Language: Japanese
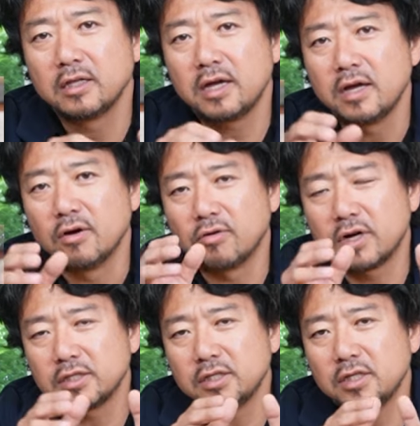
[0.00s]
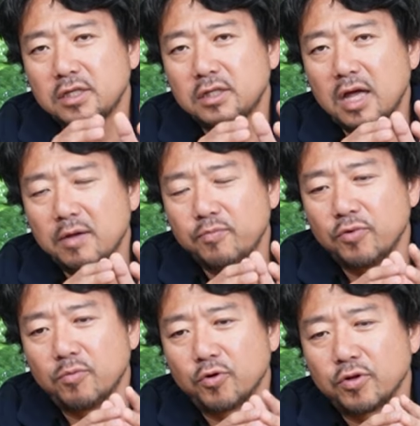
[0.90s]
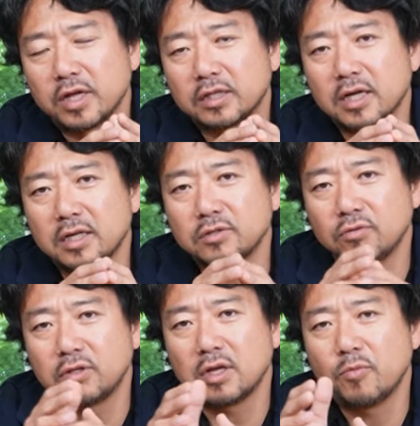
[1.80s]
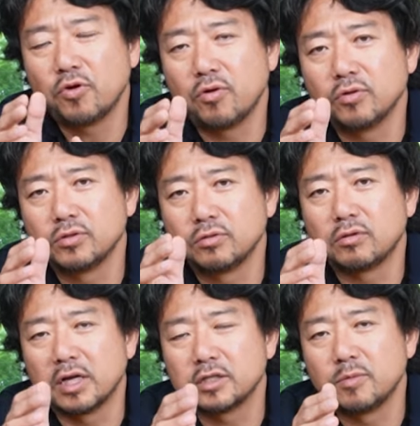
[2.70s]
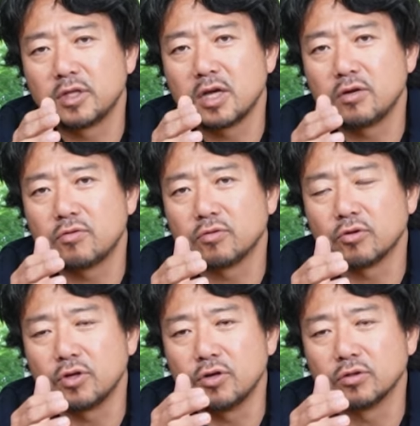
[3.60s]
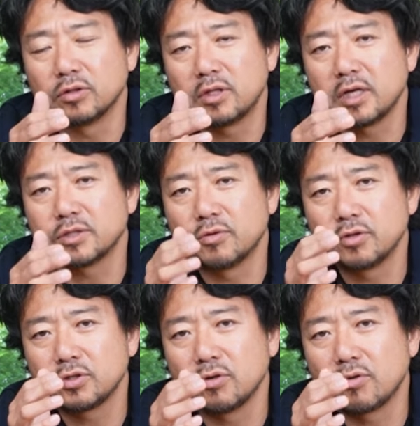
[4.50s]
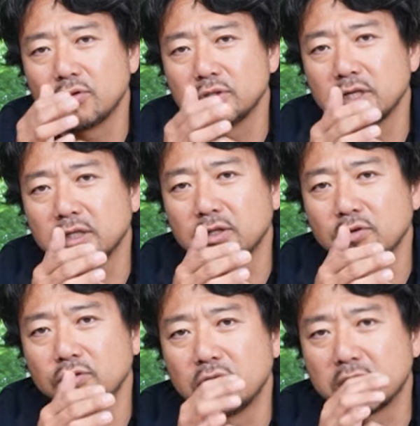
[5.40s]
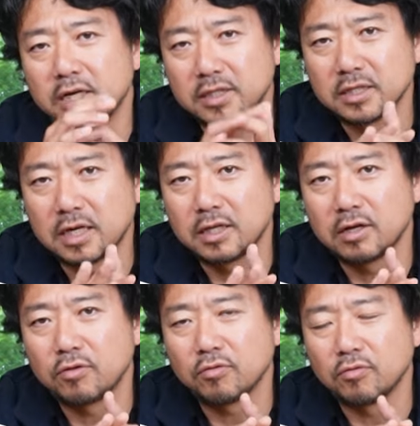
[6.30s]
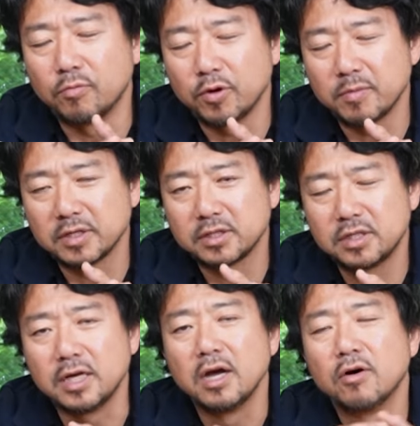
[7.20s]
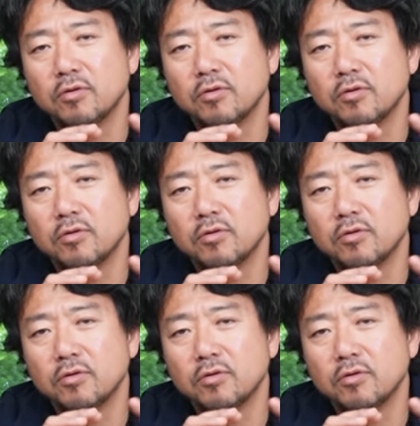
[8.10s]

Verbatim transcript: で、同じタイプのものだったりそういったものをずっと集めていくことによって、その人の個性っていうのが形成されていると思いますし、